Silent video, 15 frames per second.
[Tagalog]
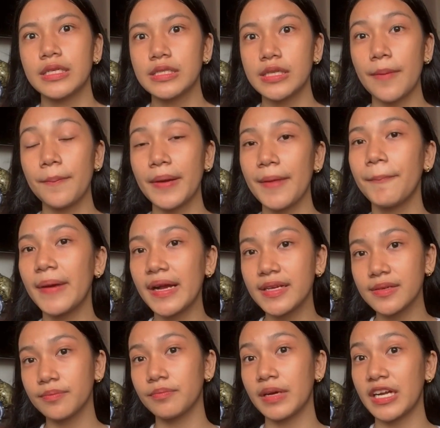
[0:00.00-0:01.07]
Siyempre, pag
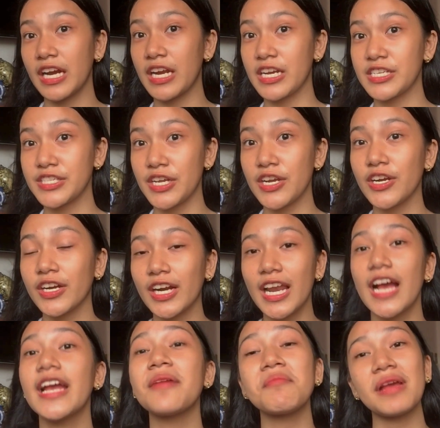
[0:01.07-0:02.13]
magre-reseller ka,
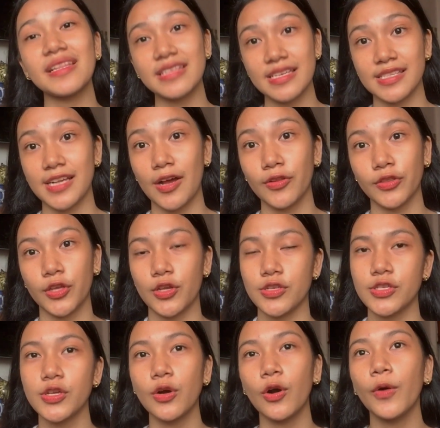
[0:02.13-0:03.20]
laging may discount yun.
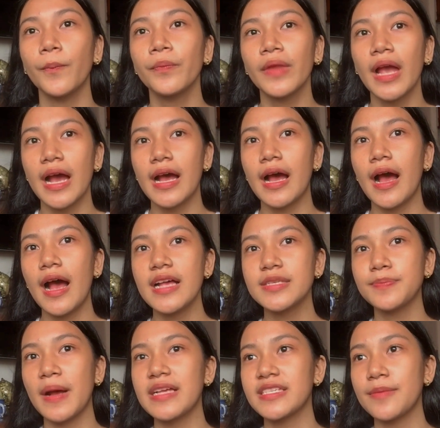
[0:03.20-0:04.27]
So,
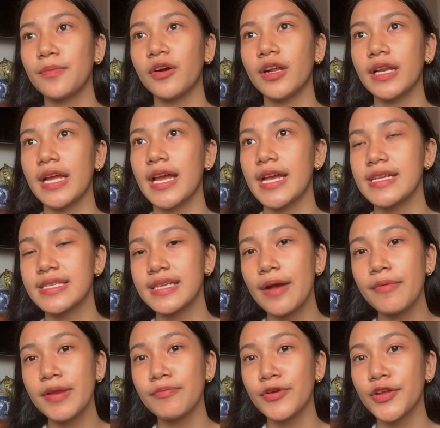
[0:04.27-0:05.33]
as possible is,
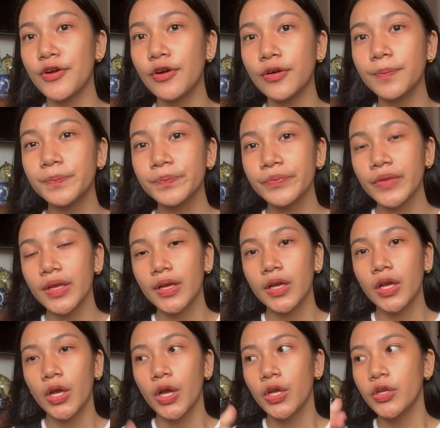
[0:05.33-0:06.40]
gawin mo yung
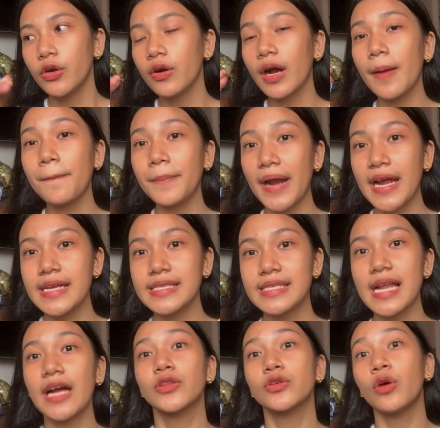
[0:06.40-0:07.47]
yung
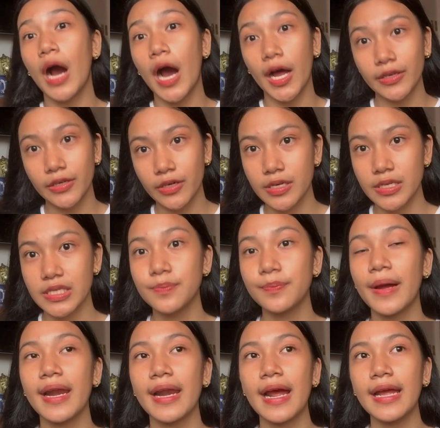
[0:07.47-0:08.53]
ka-price lang nung others
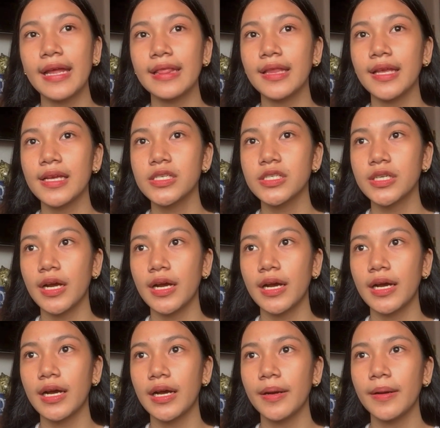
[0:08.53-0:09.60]
para hindi siya...
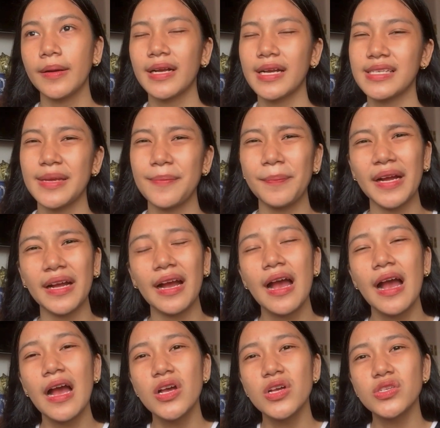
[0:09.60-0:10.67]
Kasi pag
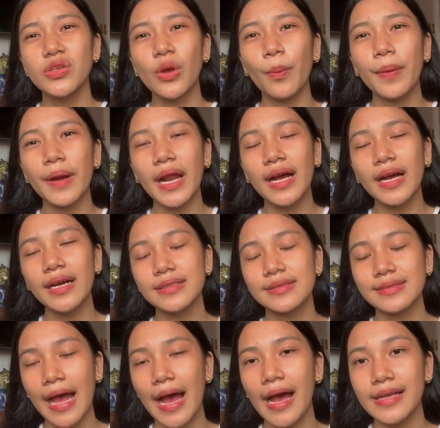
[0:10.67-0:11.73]
sobrang
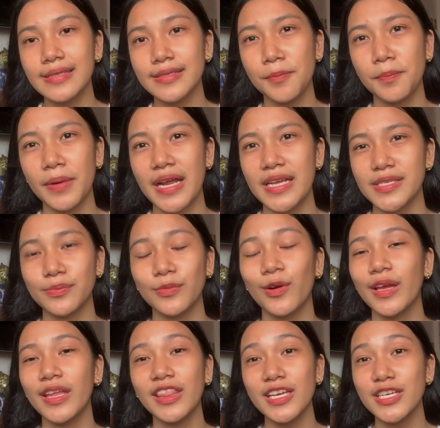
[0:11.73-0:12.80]
taas ang price mo,
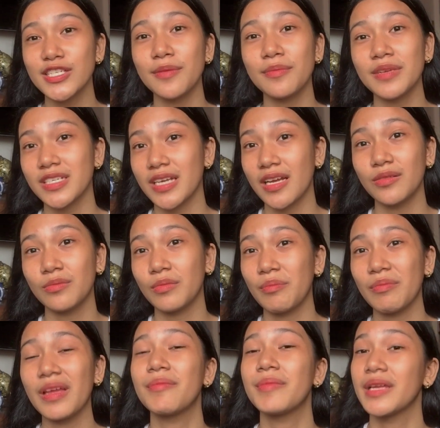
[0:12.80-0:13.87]
hindi siya masyadong
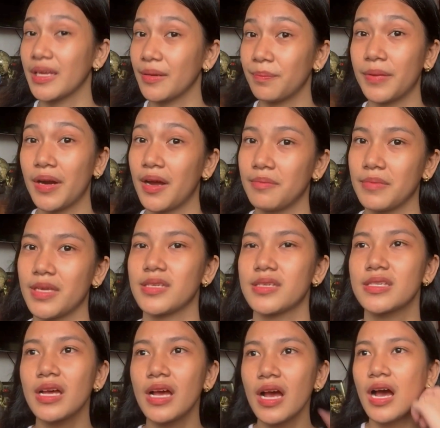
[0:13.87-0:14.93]
mabibili,
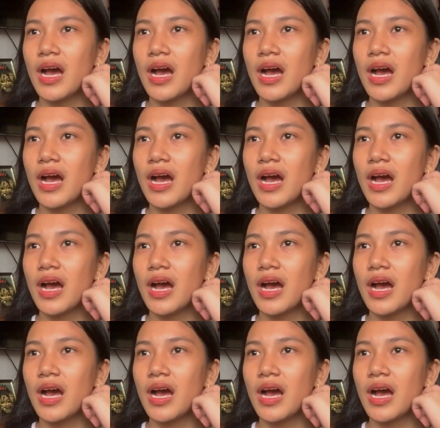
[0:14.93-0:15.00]
promise.